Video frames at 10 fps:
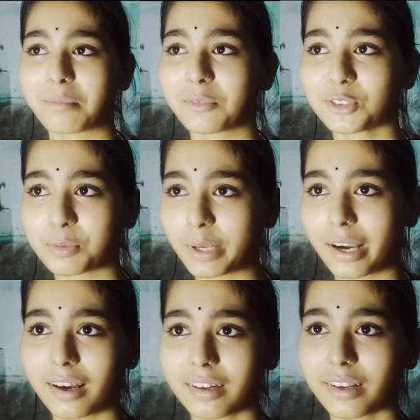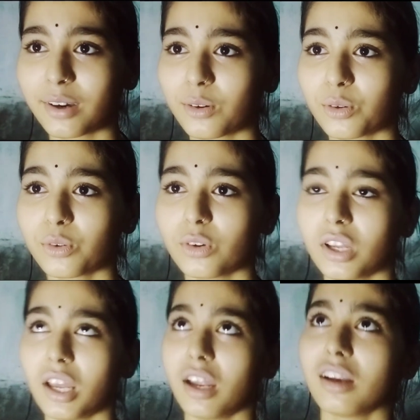कुछ बेकार ना हो
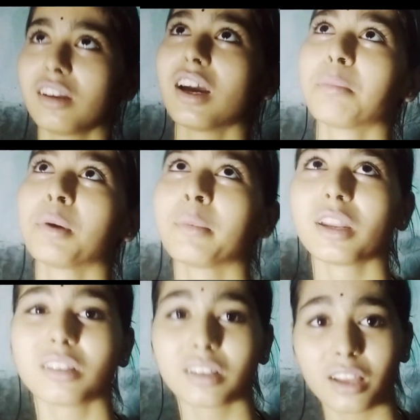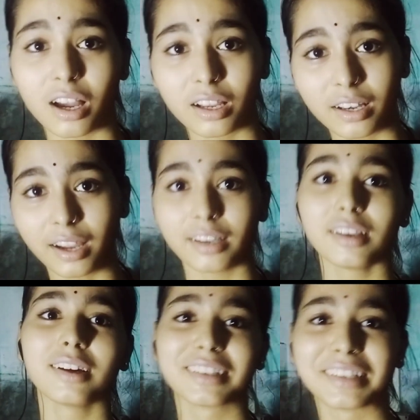एंड यहाँ पे हमारे तो यहाँ लाइट ही
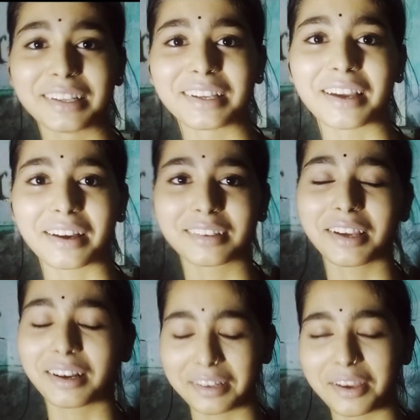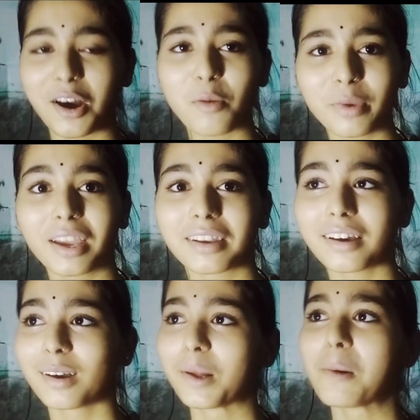कट गई है यार क्या करें गाँव में है ना
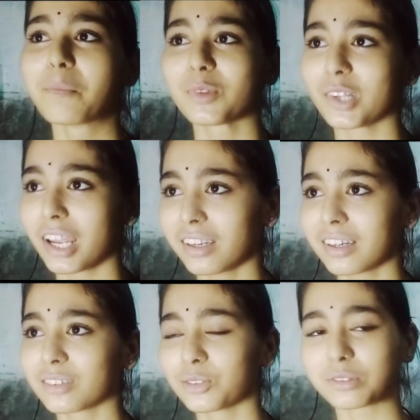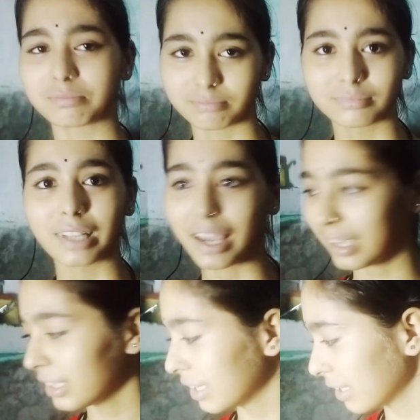तो लाइट का तो है ही
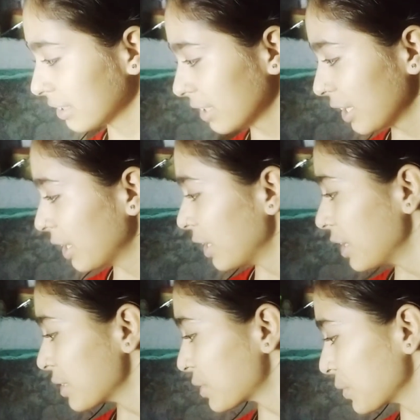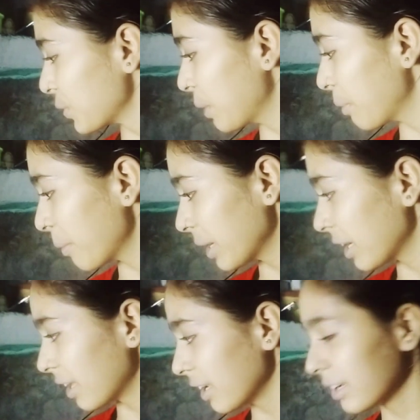दिक्कत सो so, अभी हमारी
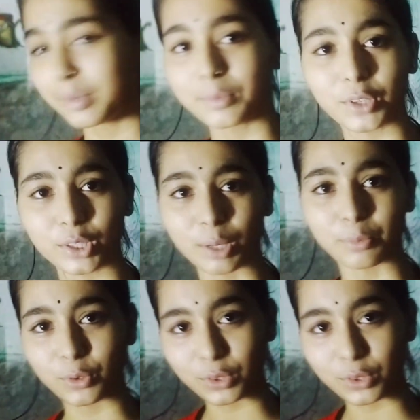कढ़ाई गर्म हो गई तो आप लोग को